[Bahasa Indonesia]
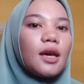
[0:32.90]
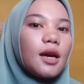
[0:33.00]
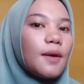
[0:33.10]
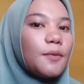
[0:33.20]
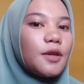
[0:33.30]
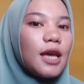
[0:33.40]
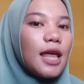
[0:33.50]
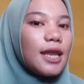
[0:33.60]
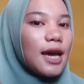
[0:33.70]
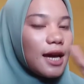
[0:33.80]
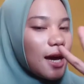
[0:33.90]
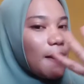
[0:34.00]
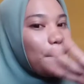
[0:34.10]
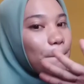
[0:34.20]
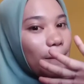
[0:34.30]
Kemudian yang
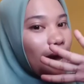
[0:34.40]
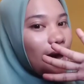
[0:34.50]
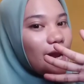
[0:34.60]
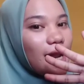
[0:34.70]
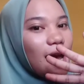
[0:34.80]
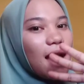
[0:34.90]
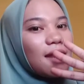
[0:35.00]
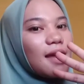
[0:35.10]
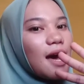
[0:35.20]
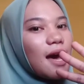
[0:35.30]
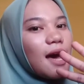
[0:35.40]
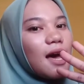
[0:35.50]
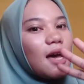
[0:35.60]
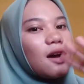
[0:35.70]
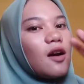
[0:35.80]
keempat ada
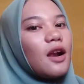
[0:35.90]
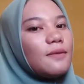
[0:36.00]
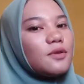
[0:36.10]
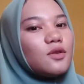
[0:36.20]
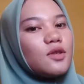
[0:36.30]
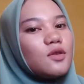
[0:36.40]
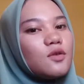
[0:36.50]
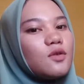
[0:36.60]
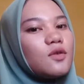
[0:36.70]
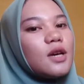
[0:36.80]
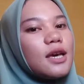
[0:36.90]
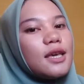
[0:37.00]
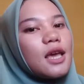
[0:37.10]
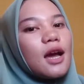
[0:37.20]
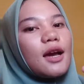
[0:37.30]
kolam susu,
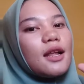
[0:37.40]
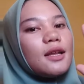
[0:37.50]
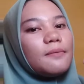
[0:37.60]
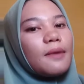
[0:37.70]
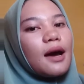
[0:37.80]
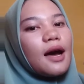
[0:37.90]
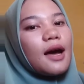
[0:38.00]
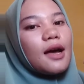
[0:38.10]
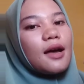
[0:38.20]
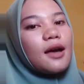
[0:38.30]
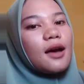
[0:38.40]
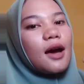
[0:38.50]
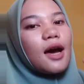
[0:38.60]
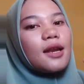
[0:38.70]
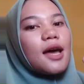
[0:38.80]
yang kelima
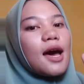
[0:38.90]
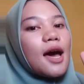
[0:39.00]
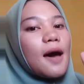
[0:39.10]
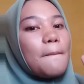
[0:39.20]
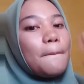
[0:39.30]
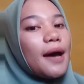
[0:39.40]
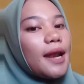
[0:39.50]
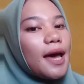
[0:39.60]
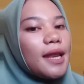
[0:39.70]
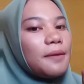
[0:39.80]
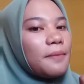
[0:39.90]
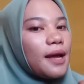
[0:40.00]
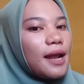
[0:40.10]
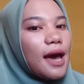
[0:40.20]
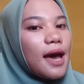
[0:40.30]
ada mana di
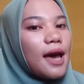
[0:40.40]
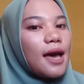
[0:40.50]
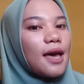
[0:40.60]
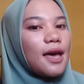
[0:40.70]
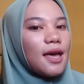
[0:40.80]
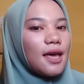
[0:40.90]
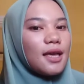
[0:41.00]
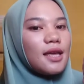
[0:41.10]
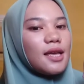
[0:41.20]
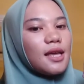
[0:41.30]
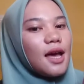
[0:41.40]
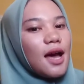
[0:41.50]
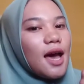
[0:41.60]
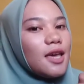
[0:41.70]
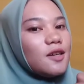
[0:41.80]
mana.
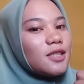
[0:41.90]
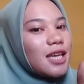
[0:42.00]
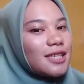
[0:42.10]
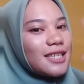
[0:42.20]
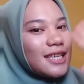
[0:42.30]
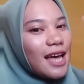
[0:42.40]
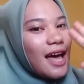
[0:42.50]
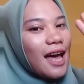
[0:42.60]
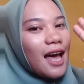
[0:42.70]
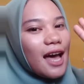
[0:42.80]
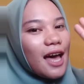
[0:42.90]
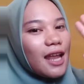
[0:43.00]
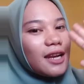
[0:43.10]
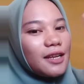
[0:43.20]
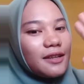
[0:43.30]
Ayo
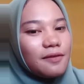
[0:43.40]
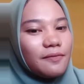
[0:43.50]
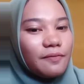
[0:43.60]
saksikan.